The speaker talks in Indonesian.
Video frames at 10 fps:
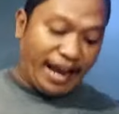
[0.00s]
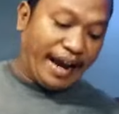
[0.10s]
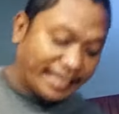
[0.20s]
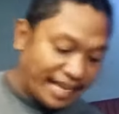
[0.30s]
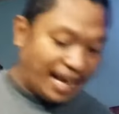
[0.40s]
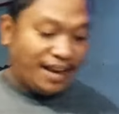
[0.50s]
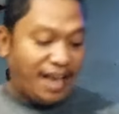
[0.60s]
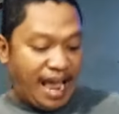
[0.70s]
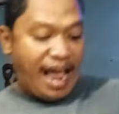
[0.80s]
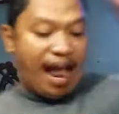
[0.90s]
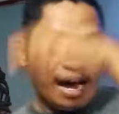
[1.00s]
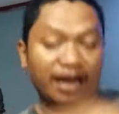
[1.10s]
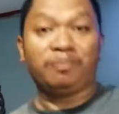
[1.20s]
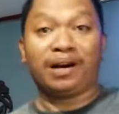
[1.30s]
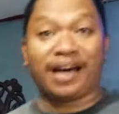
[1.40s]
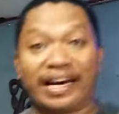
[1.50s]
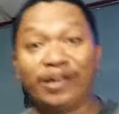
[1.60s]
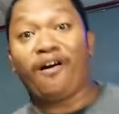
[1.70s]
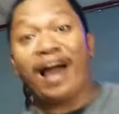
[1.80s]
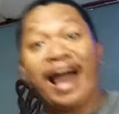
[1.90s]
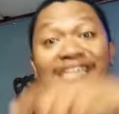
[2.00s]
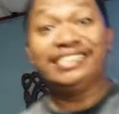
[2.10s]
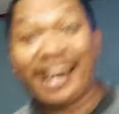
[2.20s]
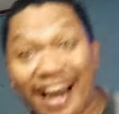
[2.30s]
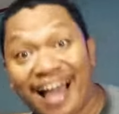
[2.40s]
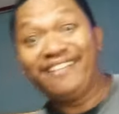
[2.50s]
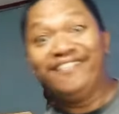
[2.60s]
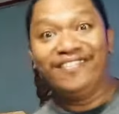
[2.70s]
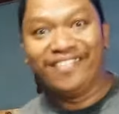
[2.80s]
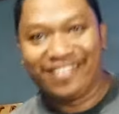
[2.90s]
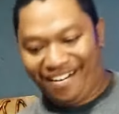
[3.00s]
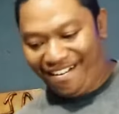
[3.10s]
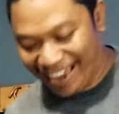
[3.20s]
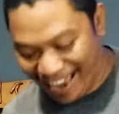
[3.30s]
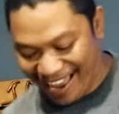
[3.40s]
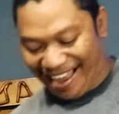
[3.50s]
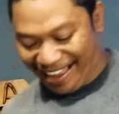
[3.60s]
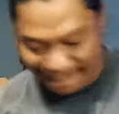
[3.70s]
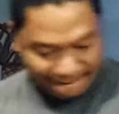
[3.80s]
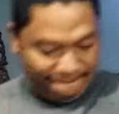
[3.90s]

ya guys ya. Angger berkaryo aja nanggung. Oke. Okay.